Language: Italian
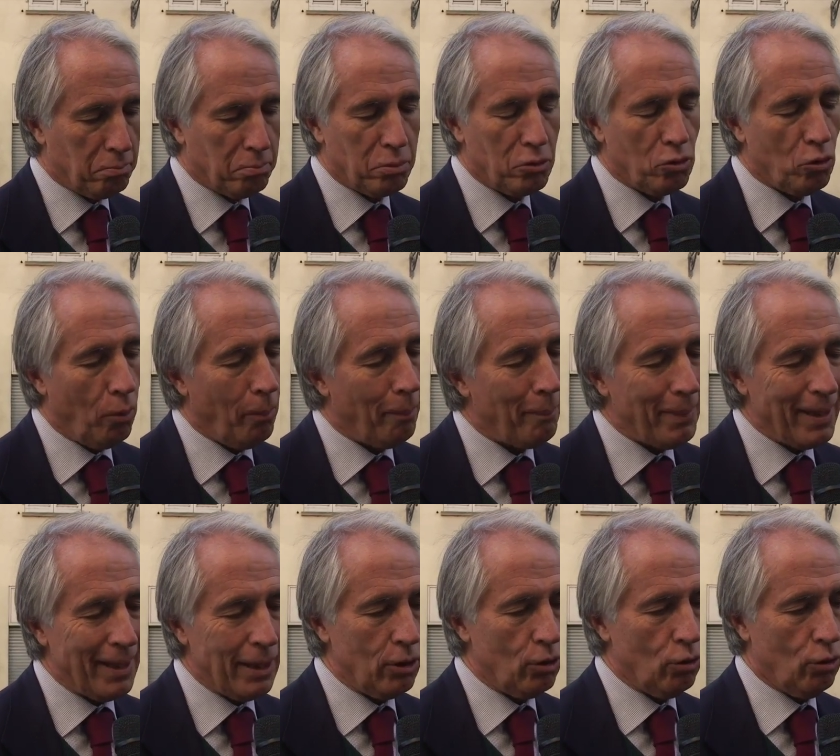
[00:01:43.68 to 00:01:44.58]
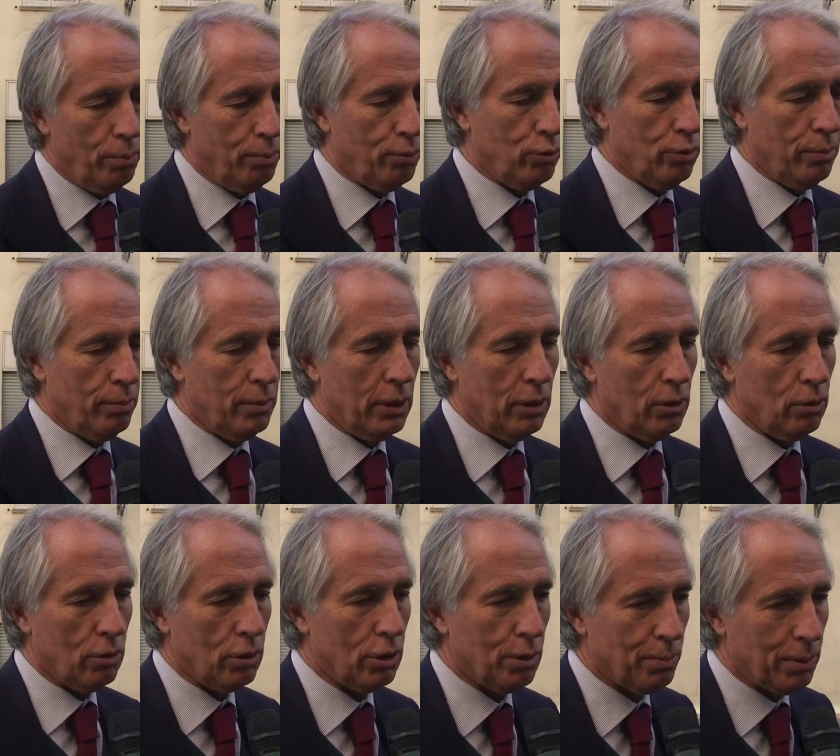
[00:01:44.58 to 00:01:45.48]
più o, meno, più o
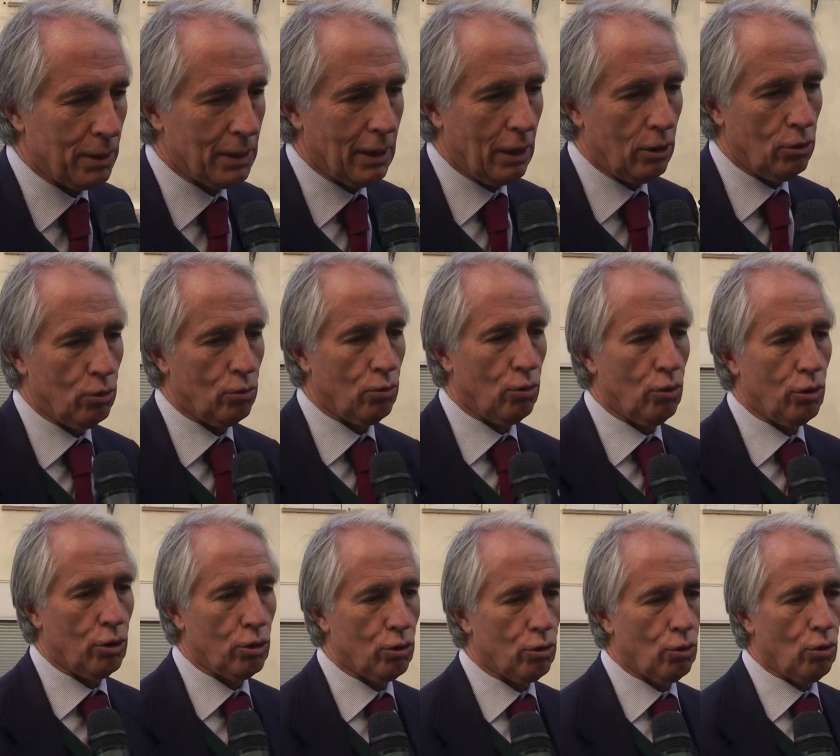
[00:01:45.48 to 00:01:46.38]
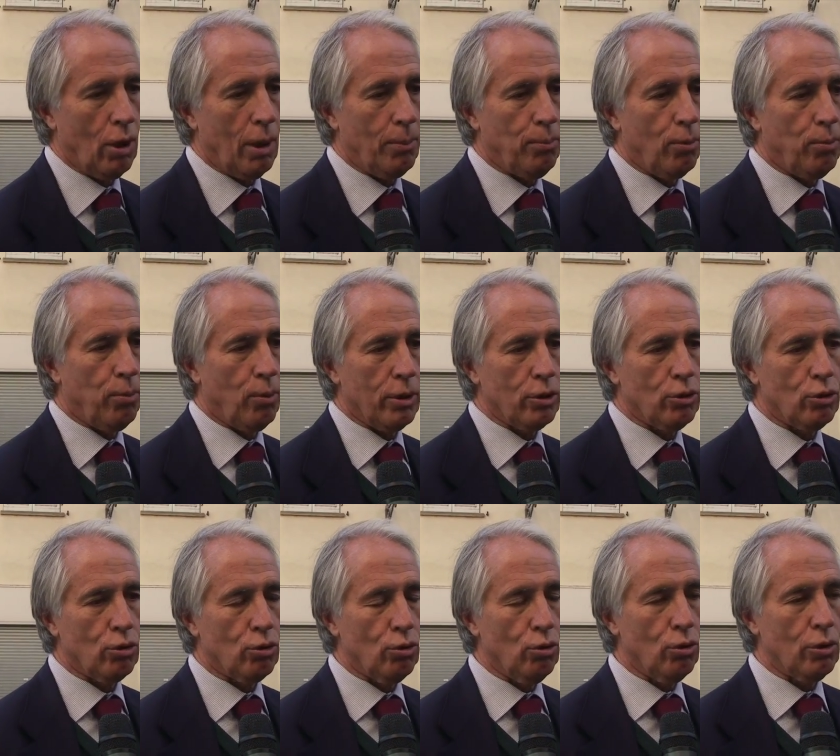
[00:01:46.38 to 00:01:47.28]
meno rispettando quello che sono la
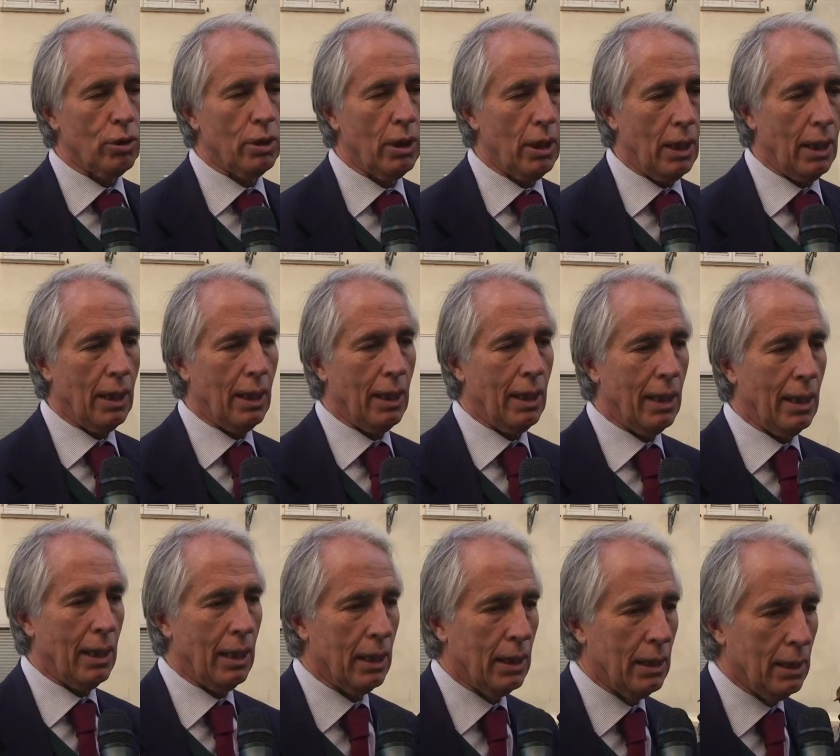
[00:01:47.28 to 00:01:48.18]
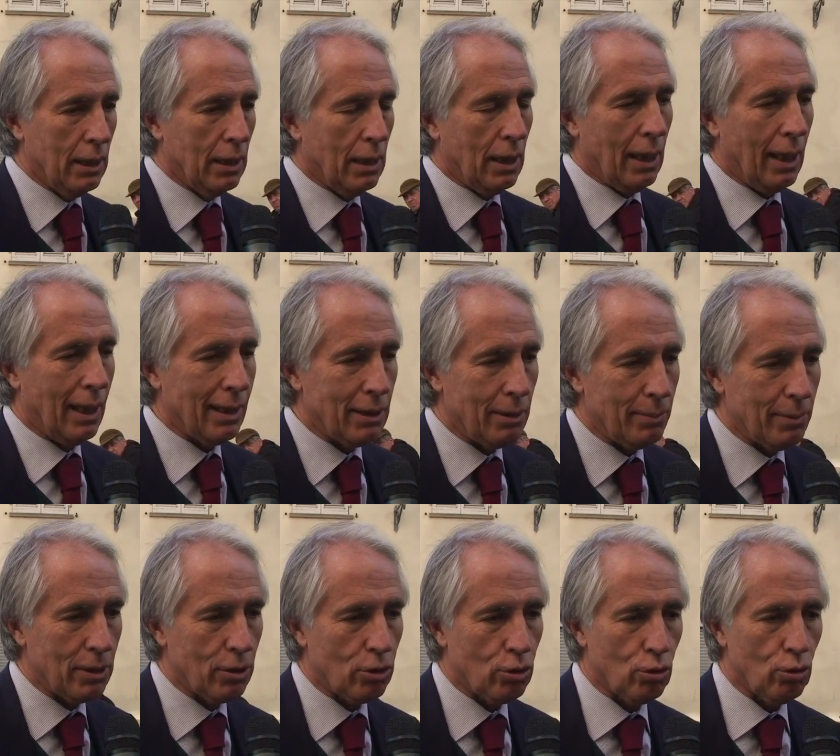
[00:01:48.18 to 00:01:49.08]
popolazione, la, la, la
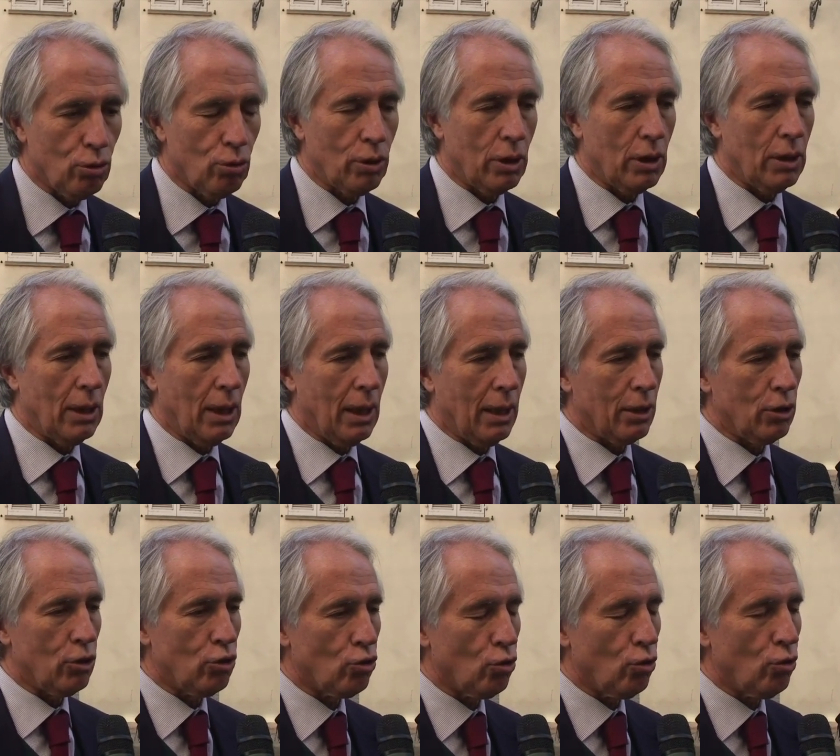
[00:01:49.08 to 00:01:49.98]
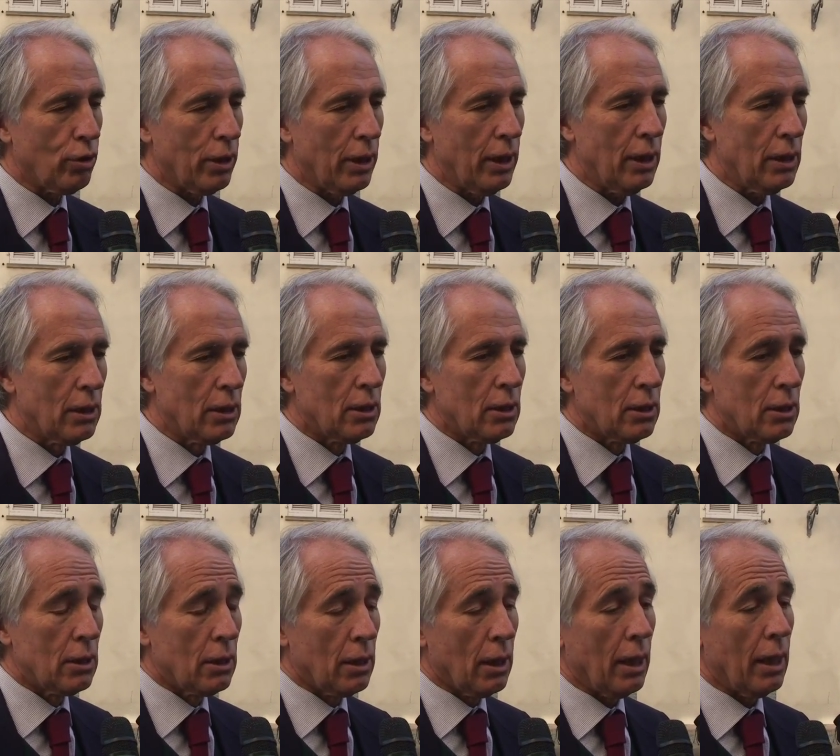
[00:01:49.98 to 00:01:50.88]
dimensione della regione
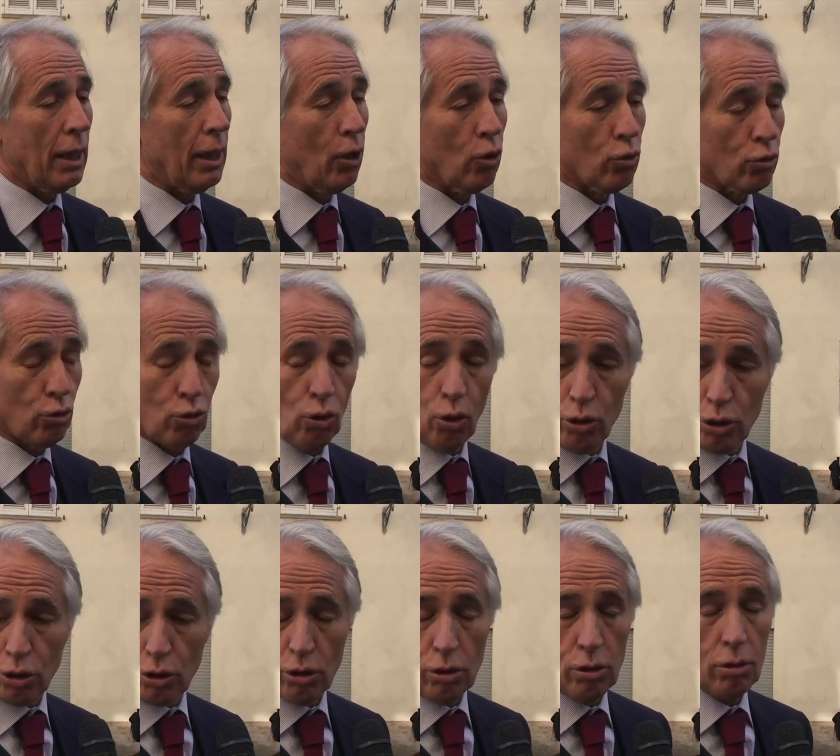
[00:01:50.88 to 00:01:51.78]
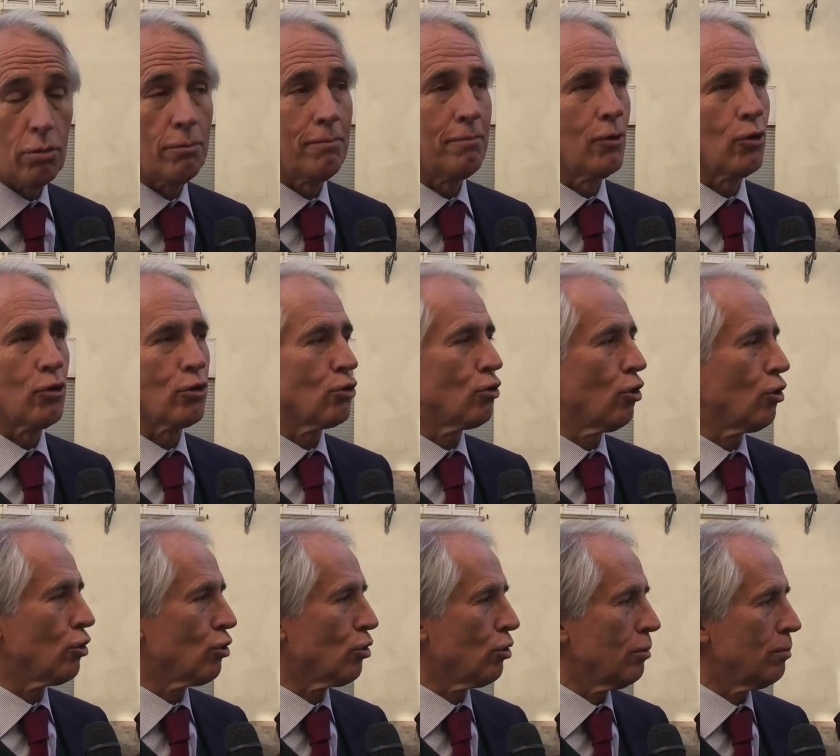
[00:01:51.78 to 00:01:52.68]
e lo storico. Lo
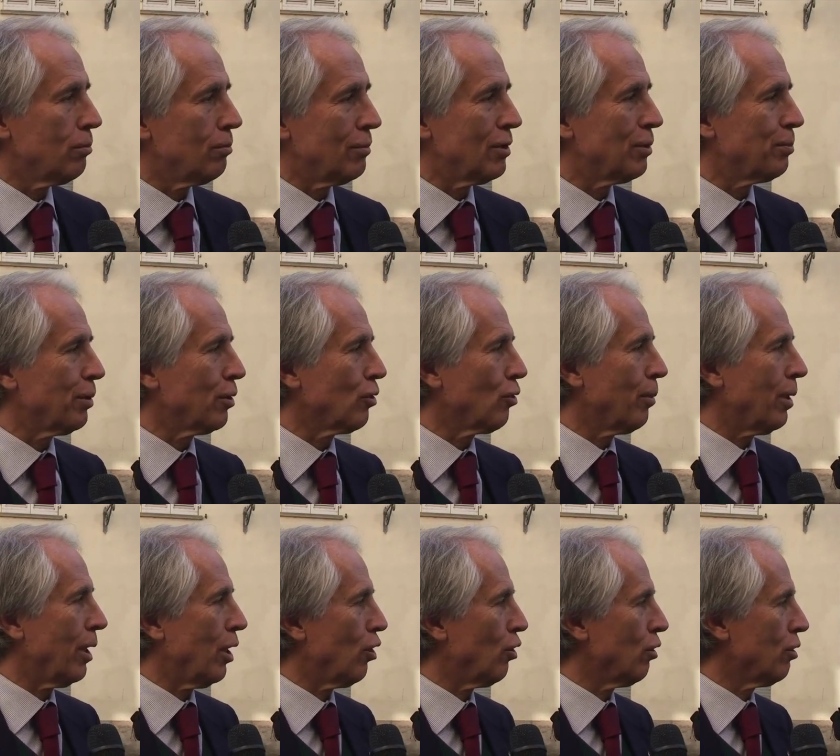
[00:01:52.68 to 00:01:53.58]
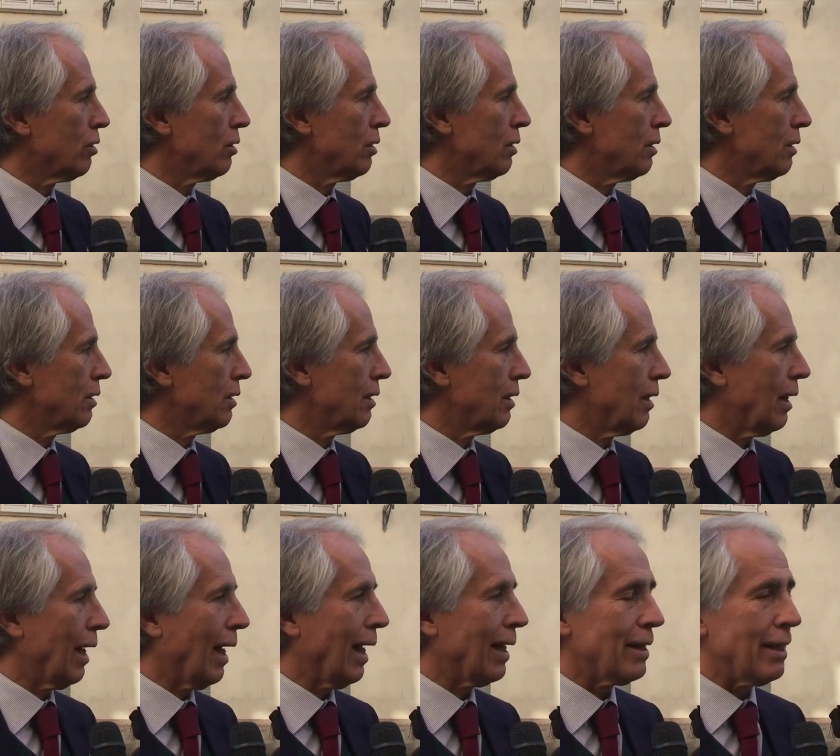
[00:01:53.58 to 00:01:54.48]
storico, mi spiego meglio, eh,
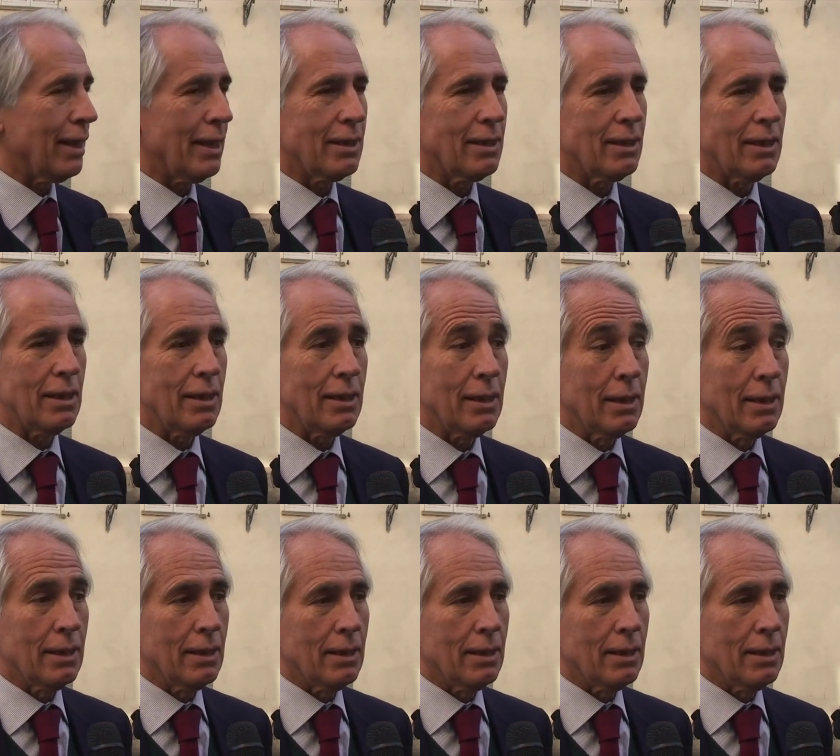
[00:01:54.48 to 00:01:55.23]
a Iesi